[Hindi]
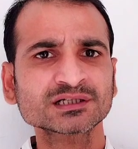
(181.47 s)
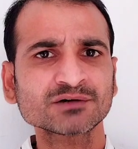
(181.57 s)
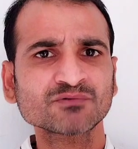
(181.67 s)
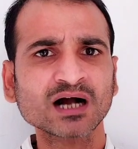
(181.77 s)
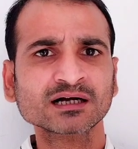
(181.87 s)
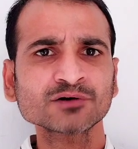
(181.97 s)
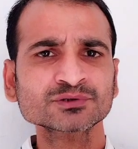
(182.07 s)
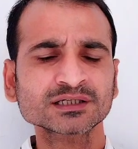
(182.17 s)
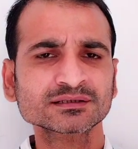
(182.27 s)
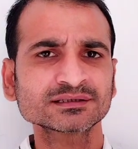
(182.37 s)
ने वॉकआउट
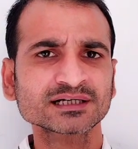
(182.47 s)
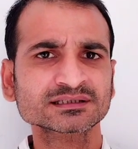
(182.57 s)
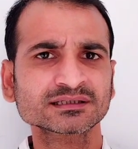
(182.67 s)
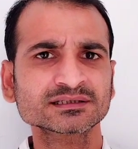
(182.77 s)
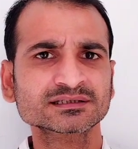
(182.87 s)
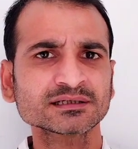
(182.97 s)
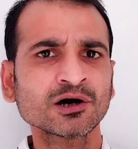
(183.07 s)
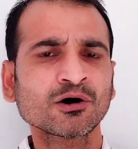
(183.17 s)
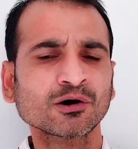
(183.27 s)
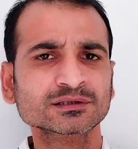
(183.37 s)
कर दिया सदन से
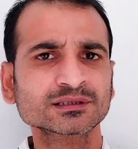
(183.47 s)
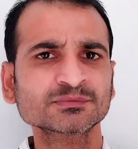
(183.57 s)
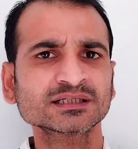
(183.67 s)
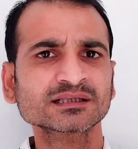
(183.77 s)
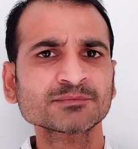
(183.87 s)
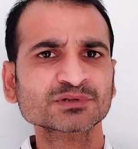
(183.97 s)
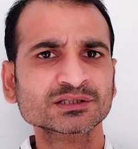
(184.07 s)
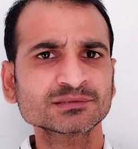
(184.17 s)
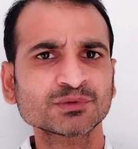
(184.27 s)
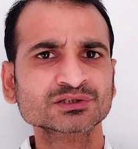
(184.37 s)
और जब नेता
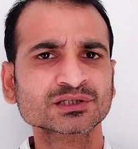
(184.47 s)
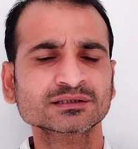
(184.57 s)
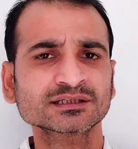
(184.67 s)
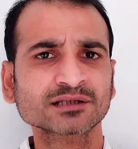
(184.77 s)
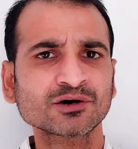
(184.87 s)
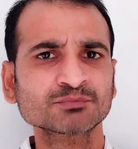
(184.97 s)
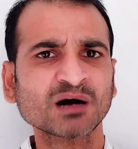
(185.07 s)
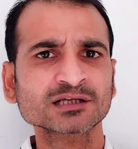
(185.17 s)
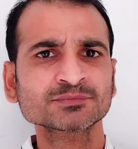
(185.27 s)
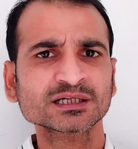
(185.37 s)
प्रतिपक्ष नेताओं
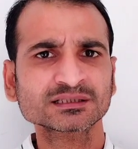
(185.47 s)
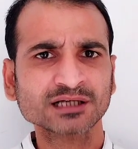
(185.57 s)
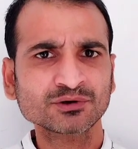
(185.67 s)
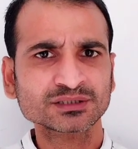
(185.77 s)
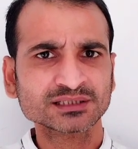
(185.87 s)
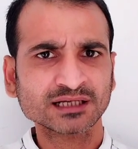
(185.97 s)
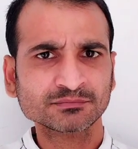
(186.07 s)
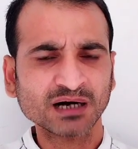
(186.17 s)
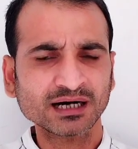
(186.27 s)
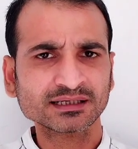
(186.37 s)
भाजपा नेताओं के साथ
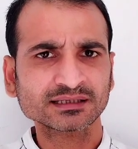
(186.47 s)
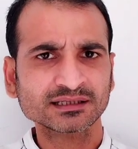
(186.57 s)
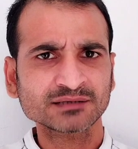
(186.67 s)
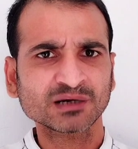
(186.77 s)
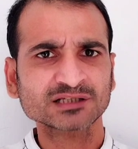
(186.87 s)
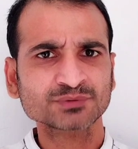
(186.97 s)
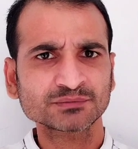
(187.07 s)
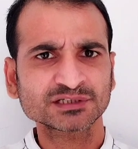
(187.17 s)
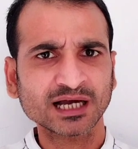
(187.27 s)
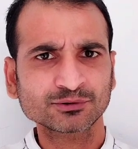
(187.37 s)
बाहर आते हैं भाजपा
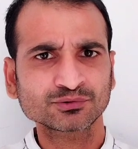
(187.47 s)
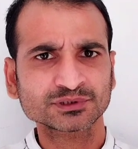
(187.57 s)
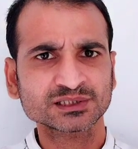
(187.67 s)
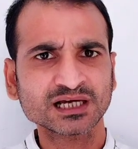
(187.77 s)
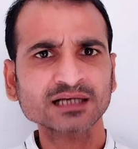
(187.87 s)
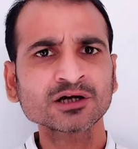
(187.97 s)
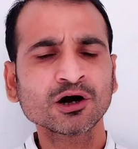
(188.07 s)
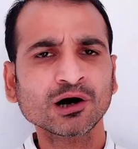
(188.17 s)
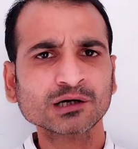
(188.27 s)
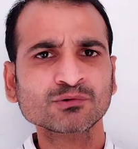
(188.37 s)
विधायकों के साथ
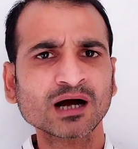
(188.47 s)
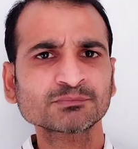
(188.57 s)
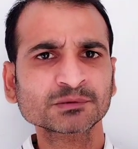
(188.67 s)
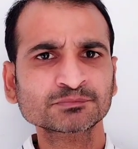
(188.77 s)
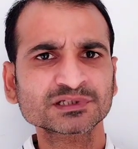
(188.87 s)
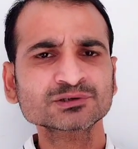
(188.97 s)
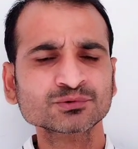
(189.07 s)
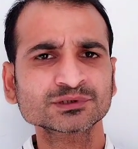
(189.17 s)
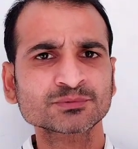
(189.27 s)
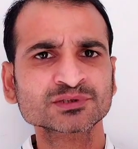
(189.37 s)
और वहाँ पर प्रेस
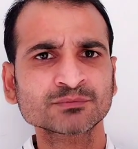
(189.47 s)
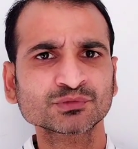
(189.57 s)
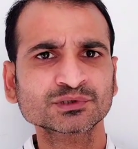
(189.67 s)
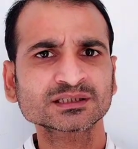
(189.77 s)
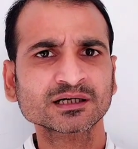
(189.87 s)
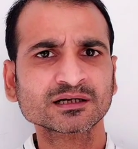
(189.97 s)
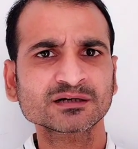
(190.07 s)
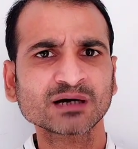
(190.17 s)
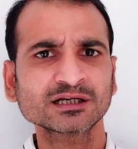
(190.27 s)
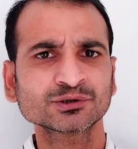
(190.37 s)
को जब संबोधित करने
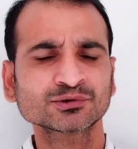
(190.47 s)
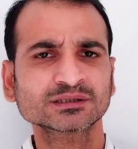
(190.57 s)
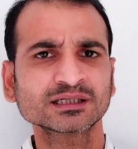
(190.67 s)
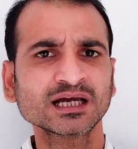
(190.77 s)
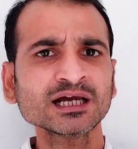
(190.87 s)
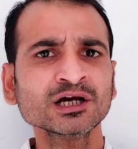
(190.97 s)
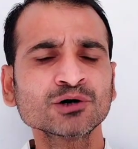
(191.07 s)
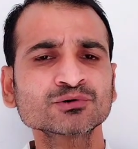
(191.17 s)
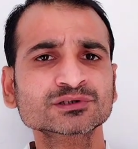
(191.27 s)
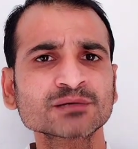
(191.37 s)
वाले होते हैं
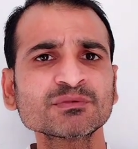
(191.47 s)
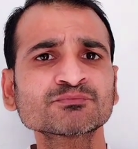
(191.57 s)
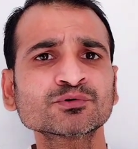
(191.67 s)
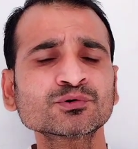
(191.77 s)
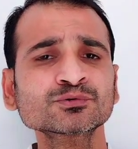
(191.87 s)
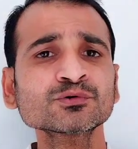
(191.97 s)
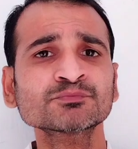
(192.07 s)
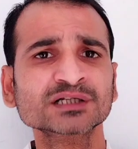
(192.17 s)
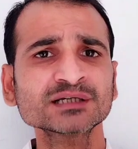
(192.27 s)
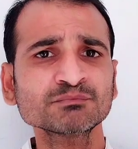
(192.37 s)
उस समय फोटो
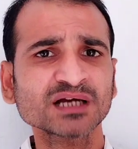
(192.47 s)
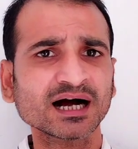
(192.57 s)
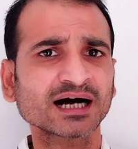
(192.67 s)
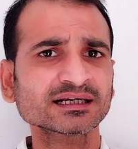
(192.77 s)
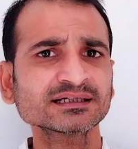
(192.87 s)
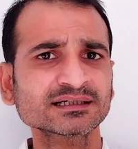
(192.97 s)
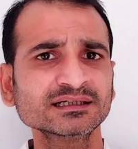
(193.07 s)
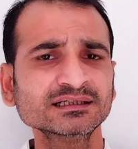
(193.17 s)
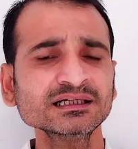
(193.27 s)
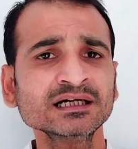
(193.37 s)
फ्रेम में आने के
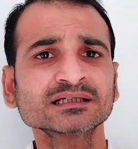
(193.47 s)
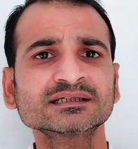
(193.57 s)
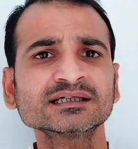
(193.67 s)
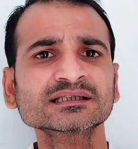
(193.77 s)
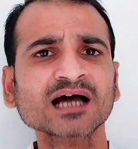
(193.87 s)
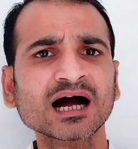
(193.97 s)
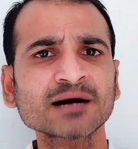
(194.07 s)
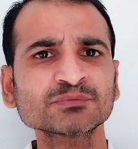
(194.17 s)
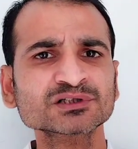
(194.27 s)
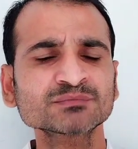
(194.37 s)
लिए नेता
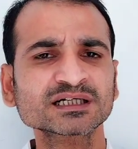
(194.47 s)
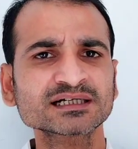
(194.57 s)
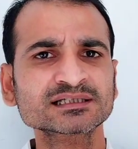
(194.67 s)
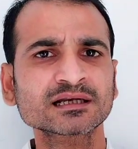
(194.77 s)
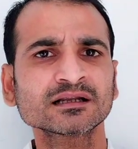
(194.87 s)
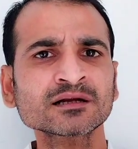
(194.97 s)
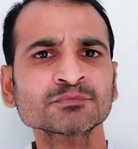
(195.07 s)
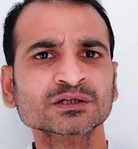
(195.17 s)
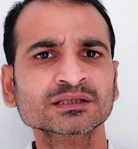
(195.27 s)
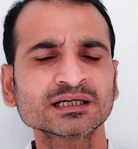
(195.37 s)
आपस में कैसे लड़
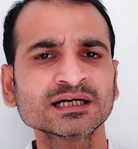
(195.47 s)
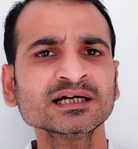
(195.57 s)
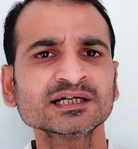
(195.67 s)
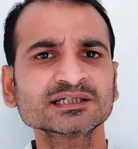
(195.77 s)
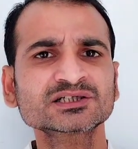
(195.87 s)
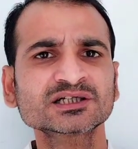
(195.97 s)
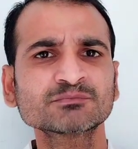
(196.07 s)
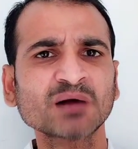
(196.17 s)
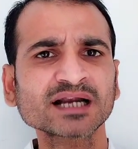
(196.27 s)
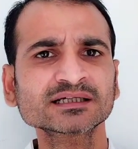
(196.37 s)
पड़ते हैं इसकी
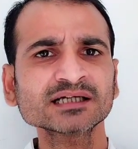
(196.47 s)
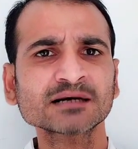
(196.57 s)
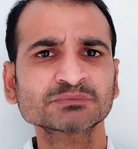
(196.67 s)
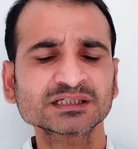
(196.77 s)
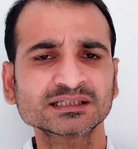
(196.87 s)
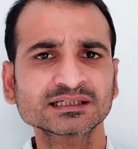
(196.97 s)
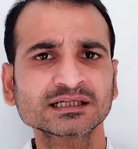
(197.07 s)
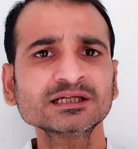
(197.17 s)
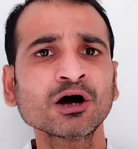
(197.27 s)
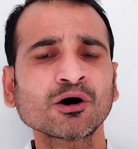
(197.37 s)
वानगी आपने देख
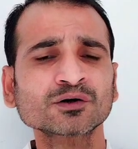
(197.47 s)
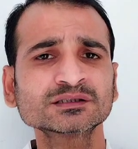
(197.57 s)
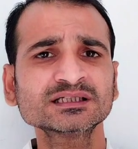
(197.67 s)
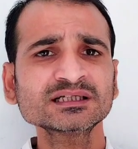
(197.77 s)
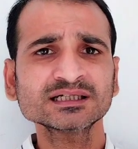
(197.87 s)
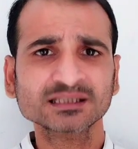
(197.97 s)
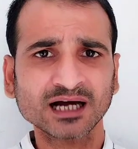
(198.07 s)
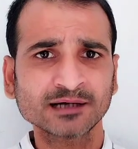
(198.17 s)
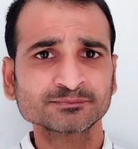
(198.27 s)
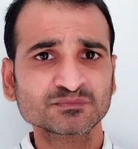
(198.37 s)
ली और ये
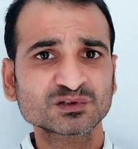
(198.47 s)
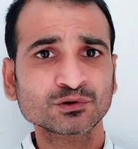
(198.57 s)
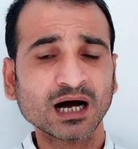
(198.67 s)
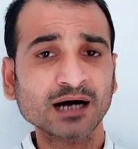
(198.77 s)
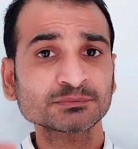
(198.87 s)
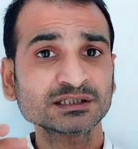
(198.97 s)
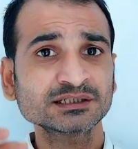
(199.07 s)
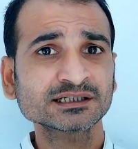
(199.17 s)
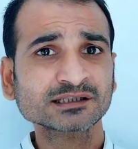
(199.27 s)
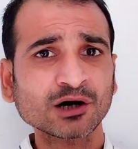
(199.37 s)
नेता जो आप इन
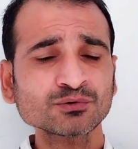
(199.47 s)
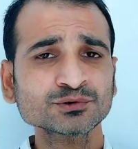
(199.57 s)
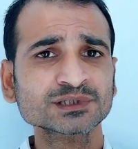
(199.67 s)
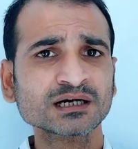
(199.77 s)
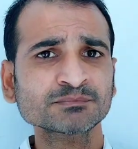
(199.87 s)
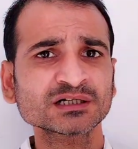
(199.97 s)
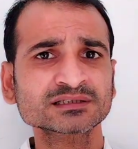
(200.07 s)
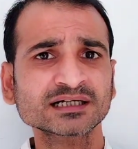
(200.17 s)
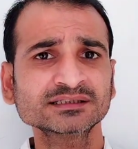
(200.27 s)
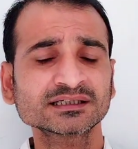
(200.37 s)
नेताओं को ज़रा
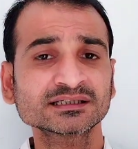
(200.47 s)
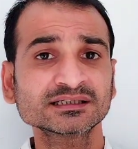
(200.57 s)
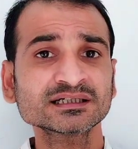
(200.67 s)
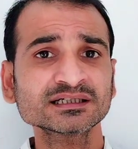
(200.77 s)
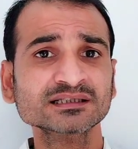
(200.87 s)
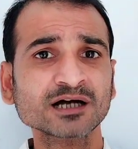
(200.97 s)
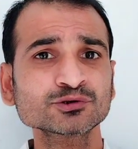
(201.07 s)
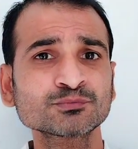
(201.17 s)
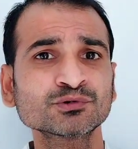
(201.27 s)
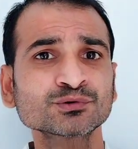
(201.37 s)
पहचानिए कि ये नेता
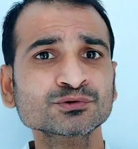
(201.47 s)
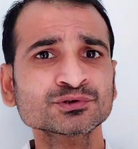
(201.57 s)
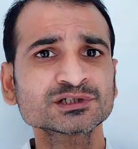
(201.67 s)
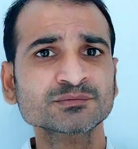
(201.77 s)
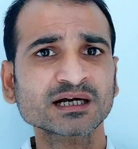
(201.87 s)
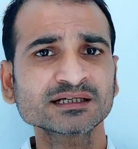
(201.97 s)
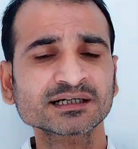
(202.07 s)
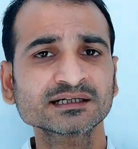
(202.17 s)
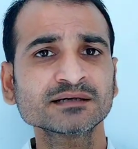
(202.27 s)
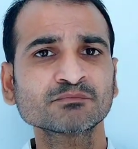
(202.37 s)
जो फोटो खिंचवाने
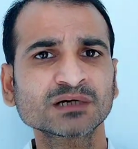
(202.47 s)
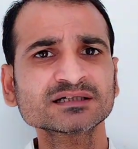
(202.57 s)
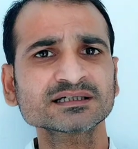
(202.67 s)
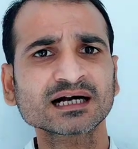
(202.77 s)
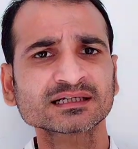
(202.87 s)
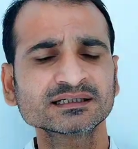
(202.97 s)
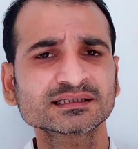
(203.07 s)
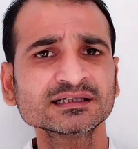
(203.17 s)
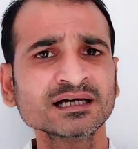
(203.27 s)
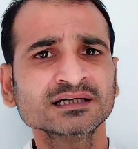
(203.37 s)
के लिए मरे जा रहे
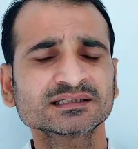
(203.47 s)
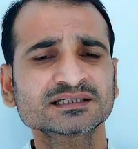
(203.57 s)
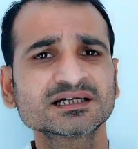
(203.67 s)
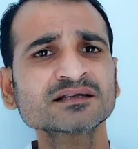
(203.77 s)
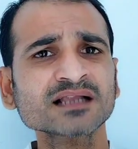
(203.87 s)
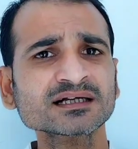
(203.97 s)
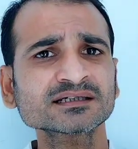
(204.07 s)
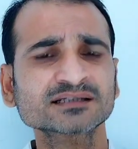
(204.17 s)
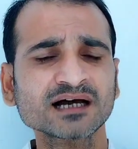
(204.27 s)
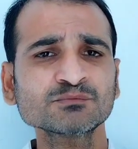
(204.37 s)
थे ये जनता के
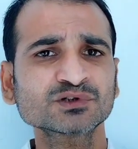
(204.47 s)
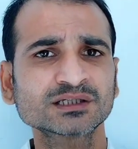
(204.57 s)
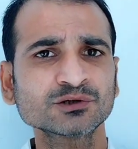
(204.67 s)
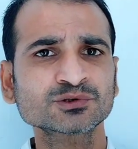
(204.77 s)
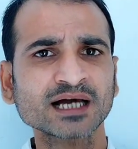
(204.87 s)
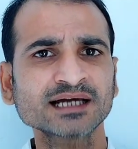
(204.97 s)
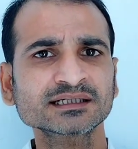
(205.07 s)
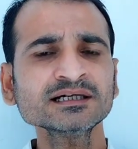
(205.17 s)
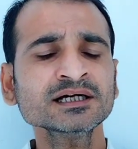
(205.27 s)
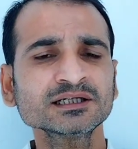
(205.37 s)
क्या मुद्दे
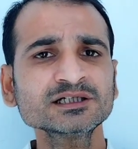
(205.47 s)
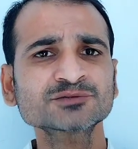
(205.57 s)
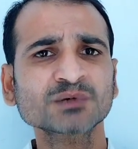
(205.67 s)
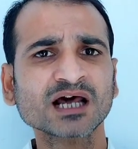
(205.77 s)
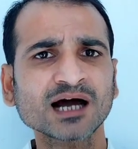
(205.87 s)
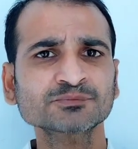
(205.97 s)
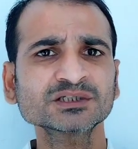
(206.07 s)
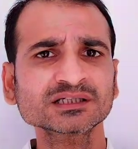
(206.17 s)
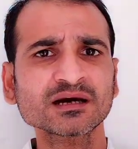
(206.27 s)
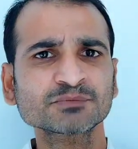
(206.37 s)
उठाएंगे इस पर
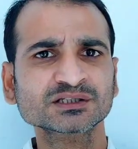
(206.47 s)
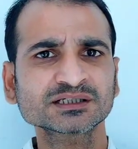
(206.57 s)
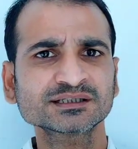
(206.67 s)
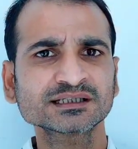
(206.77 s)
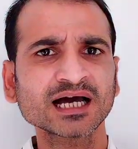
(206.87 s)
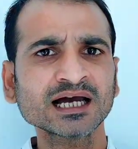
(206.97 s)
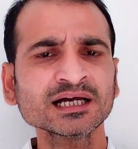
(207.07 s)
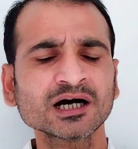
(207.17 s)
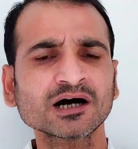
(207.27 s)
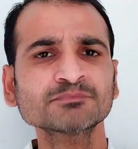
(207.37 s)
आपकी क्या प्रतिक्रिया है
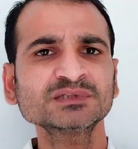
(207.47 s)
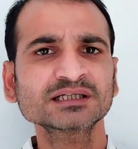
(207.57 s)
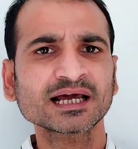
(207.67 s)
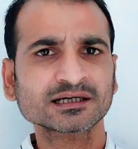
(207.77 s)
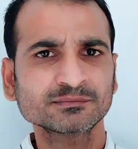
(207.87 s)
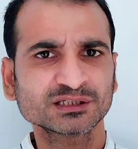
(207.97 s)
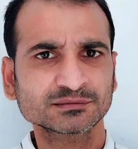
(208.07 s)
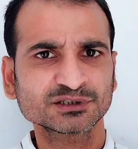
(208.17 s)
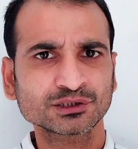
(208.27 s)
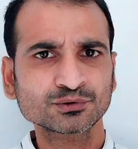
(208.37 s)
अपनी राय कमेंट
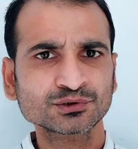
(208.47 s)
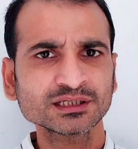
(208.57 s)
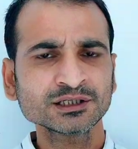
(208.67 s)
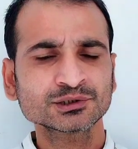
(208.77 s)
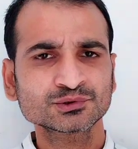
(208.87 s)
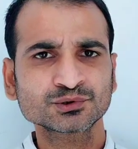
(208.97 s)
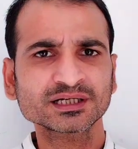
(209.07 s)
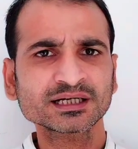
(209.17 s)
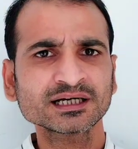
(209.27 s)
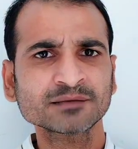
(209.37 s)
में जरूर दें जुड़े
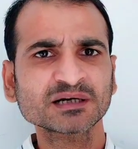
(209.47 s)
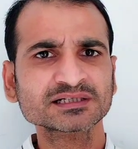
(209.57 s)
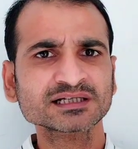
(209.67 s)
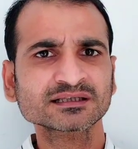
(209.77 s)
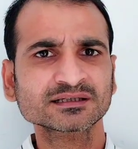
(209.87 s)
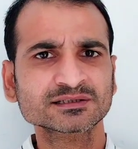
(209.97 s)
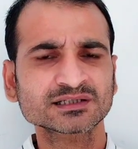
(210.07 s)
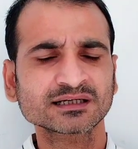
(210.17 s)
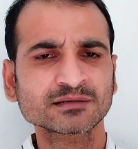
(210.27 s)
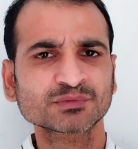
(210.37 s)
रहे हमारे साथ अगर
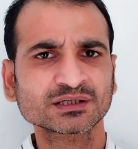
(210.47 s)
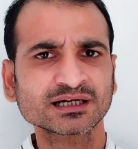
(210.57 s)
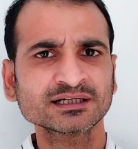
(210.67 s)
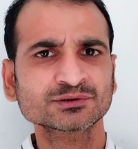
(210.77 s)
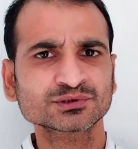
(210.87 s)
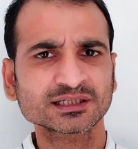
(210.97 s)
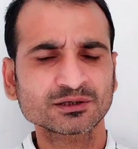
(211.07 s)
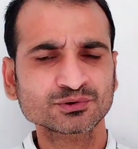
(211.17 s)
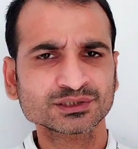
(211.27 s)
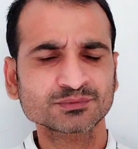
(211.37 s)
चैनल पर नए हैं तो चैनल
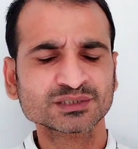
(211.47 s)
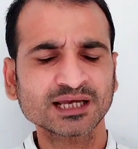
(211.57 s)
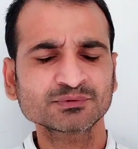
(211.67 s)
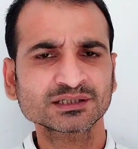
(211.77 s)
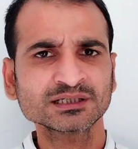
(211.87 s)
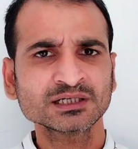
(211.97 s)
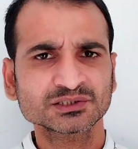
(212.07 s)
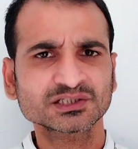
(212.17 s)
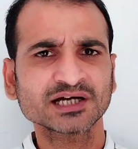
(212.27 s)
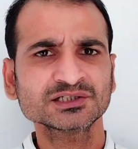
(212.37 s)
को सब्सक्राइब करें
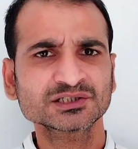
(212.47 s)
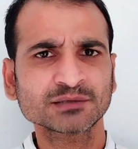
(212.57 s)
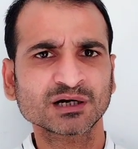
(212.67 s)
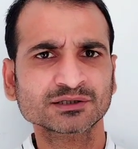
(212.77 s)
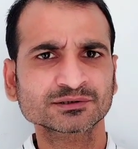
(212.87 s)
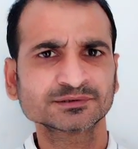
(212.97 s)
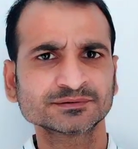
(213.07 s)
जय हिंद जय भारत